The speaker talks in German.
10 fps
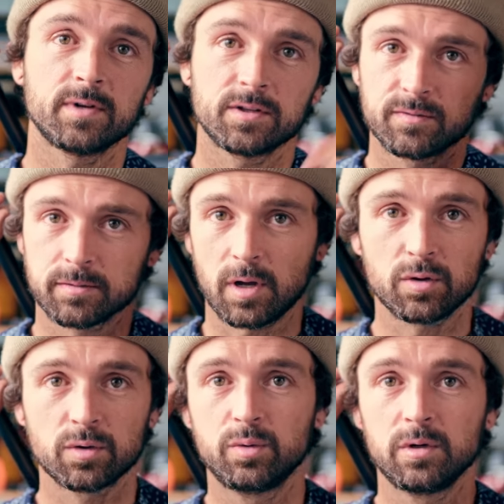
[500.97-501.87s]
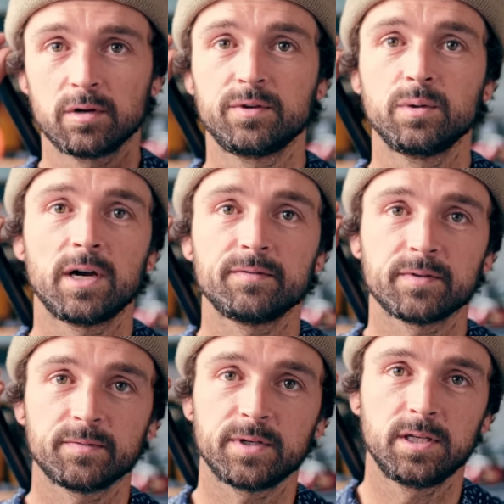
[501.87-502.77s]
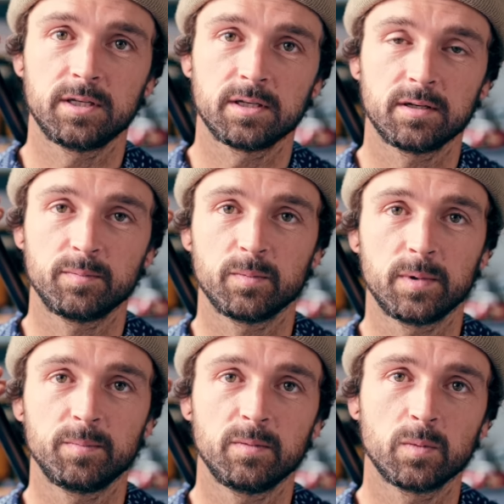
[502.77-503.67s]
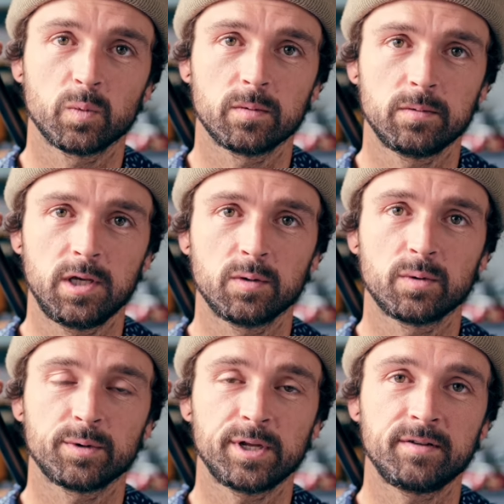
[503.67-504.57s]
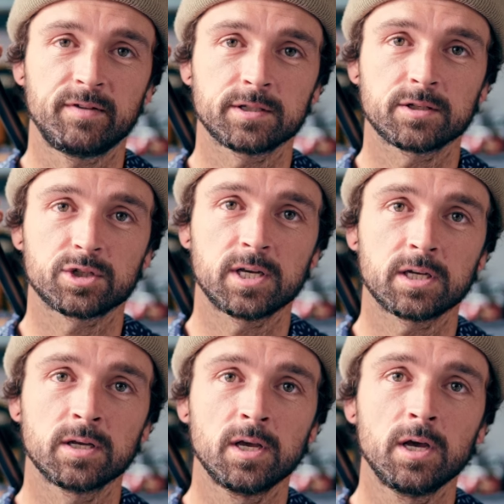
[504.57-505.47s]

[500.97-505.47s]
weil es ist auch ein cooler View, einfach wenn die hinten im, im Neo oder in der Weste steckt.